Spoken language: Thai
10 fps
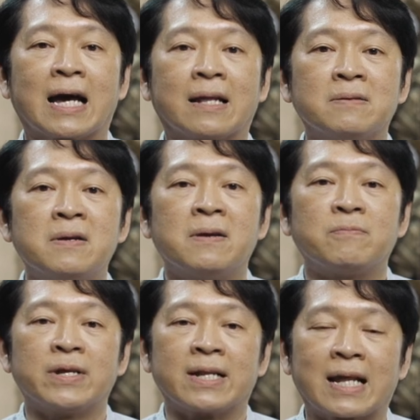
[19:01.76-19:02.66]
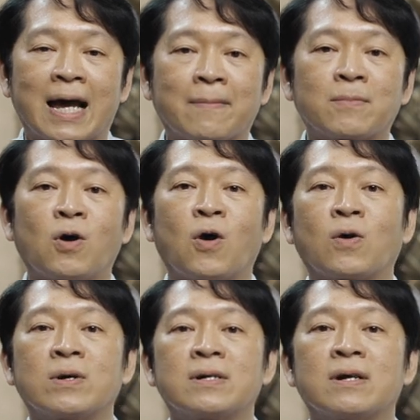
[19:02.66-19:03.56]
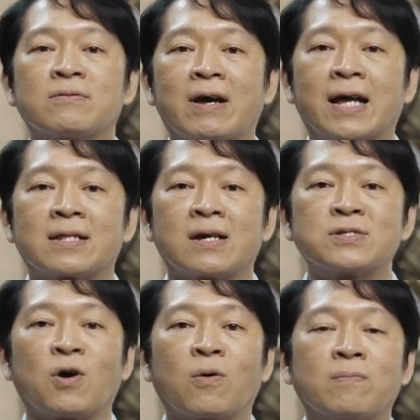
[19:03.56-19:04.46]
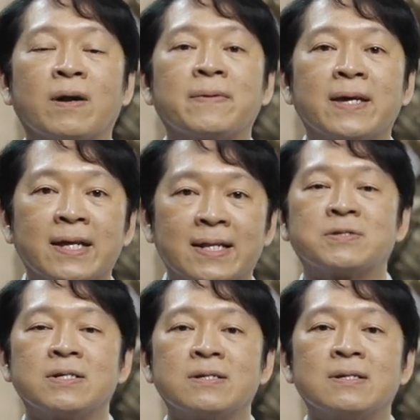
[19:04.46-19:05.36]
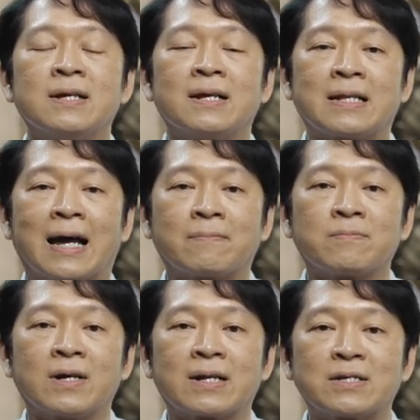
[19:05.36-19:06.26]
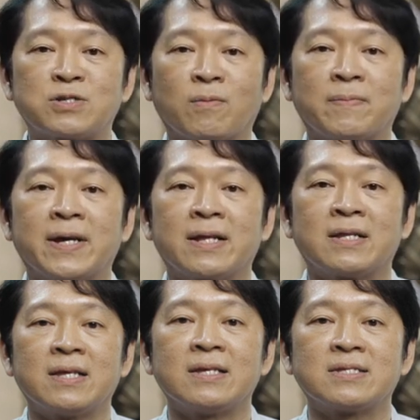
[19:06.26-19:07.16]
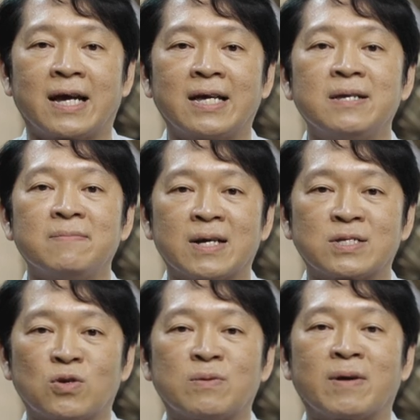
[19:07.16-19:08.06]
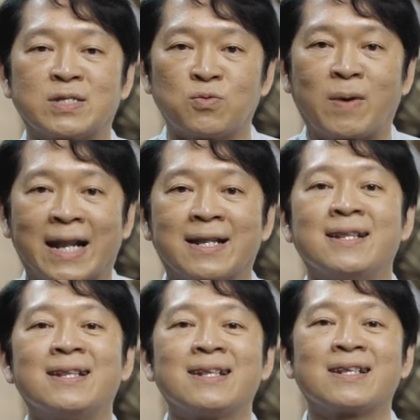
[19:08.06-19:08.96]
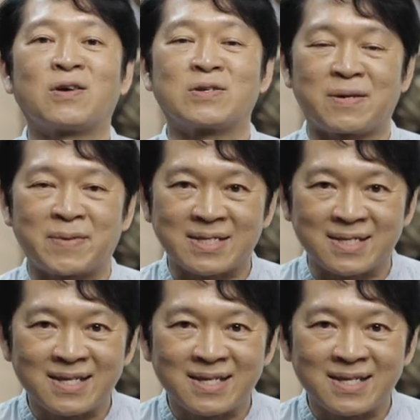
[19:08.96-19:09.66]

การเปลี่ยนนามของเครื่องราชทั้งสองประเภทซึ่งนามเครื่องราชสองประเภทที่ใช้มาจนปัจจุบันก็จะเป็น